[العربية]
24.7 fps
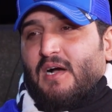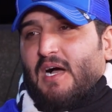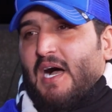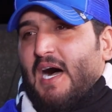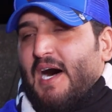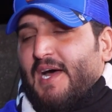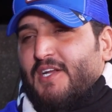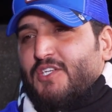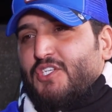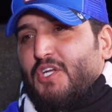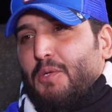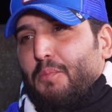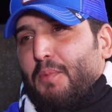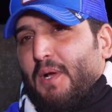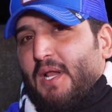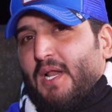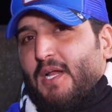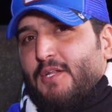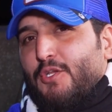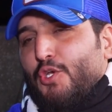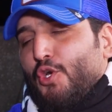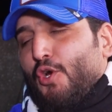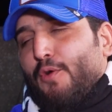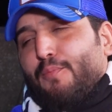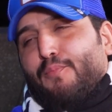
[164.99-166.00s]
خارج
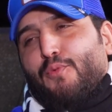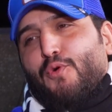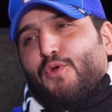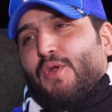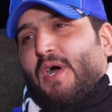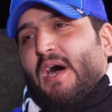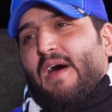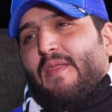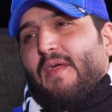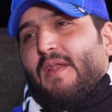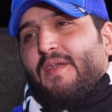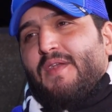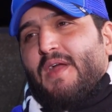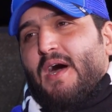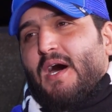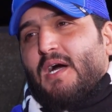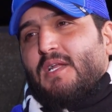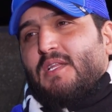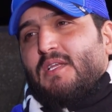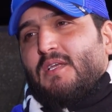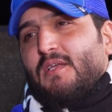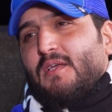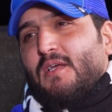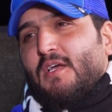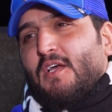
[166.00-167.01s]
البلد يحبون هذا
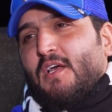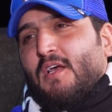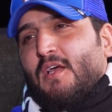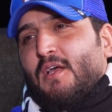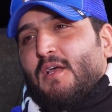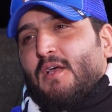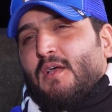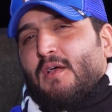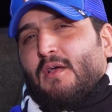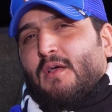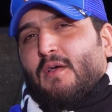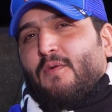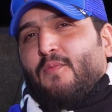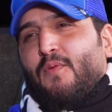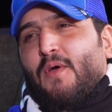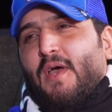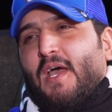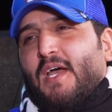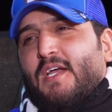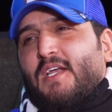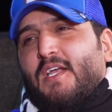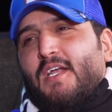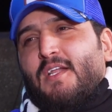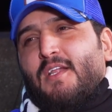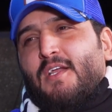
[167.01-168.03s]
النادي كلش
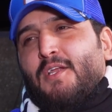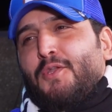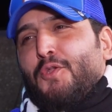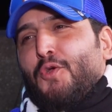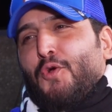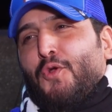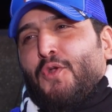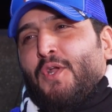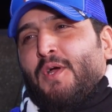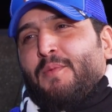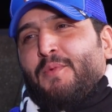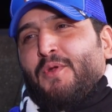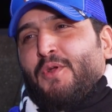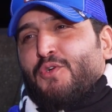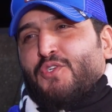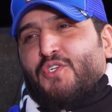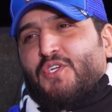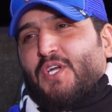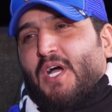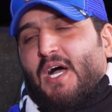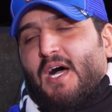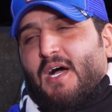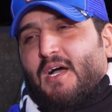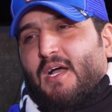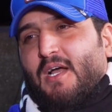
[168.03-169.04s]
فاكيد انه احنا من
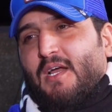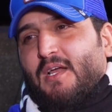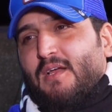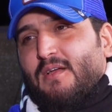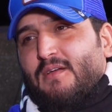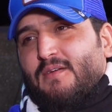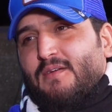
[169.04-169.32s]
عشاقه